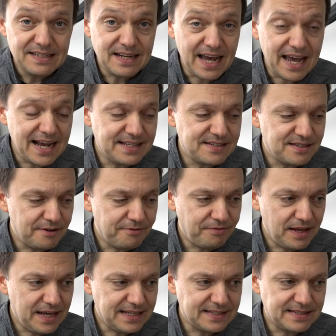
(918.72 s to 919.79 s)
Der
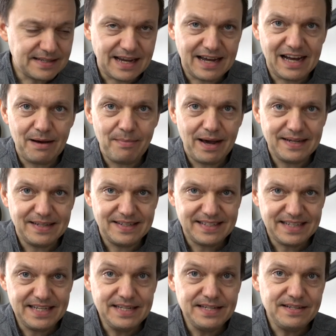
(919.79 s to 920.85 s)
XFX arbeitet
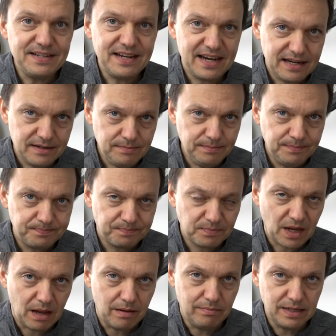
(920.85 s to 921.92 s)
intern
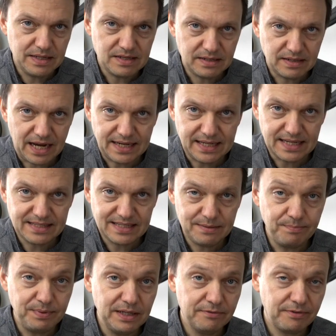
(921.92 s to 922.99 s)
mit einer
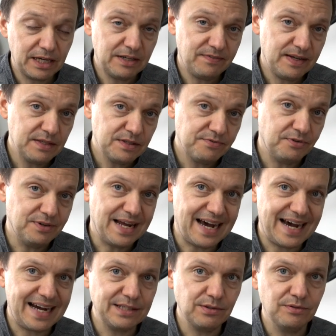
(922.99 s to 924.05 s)
Samplingfrequenz von
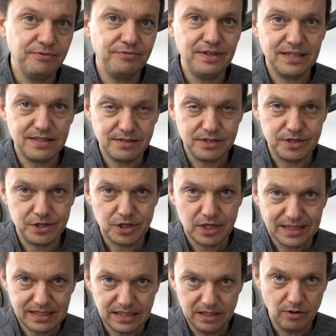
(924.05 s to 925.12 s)

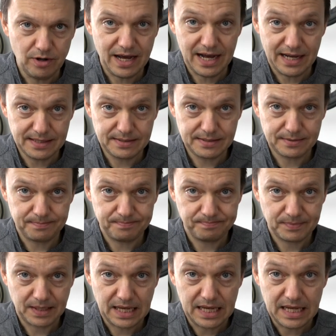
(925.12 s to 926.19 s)
48 kHz.
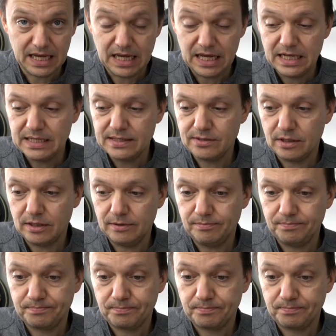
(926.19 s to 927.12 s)
So,